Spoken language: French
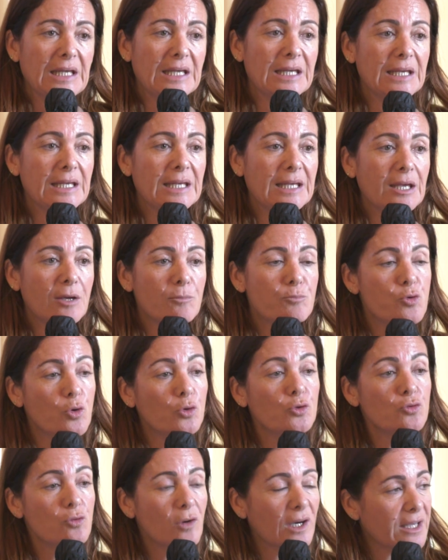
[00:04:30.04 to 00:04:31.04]
Et
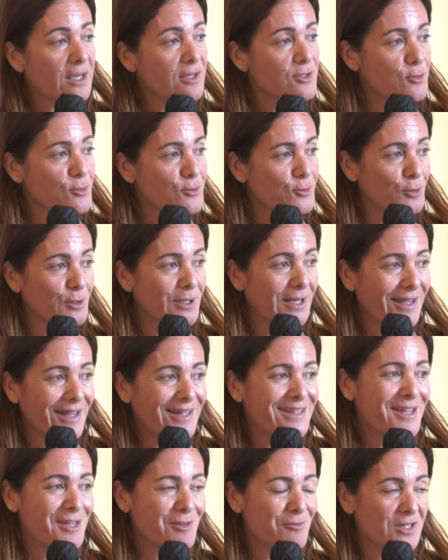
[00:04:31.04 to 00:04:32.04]
pour nourrir ce
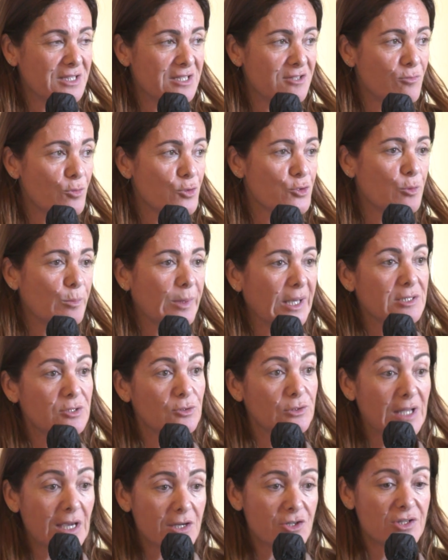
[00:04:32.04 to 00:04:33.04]
secret, il y a effectivement ce
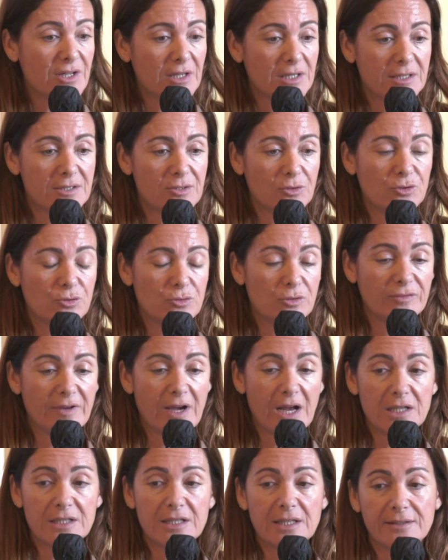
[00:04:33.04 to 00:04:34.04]
personnage d'Alexandre
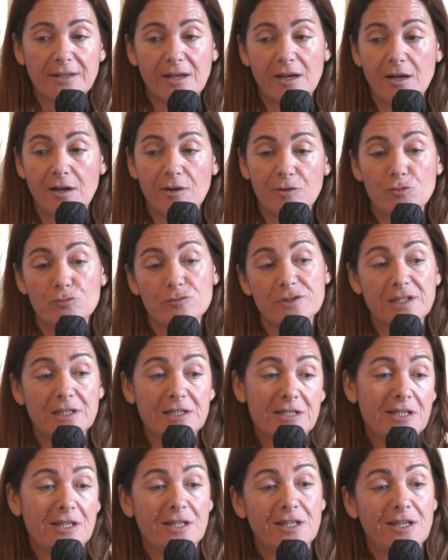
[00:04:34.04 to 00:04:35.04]
Duval, qui est un
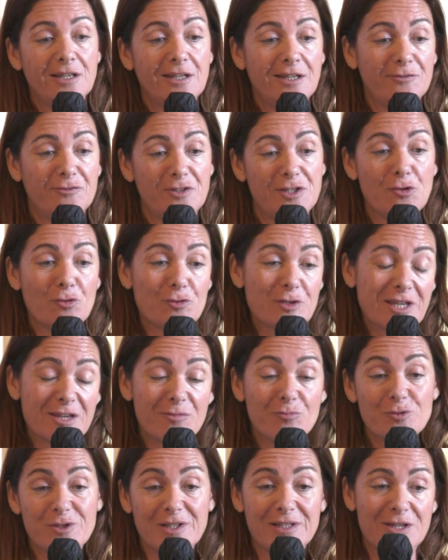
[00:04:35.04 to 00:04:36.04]
conseiller
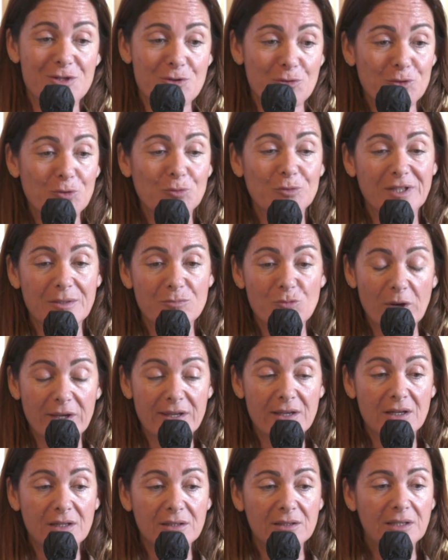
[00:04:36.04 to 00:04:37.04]
financier. Bon, c'est des gens qui ont des
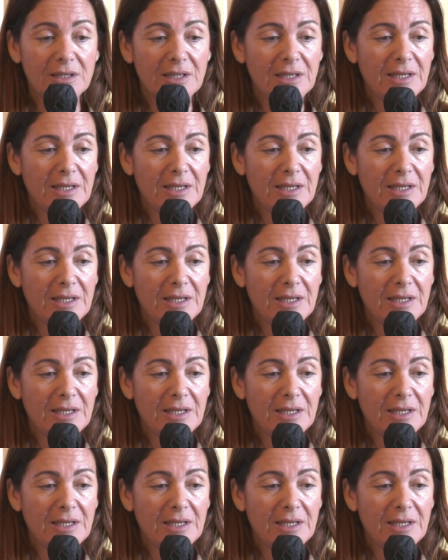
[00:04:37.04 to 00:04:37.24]
moyens,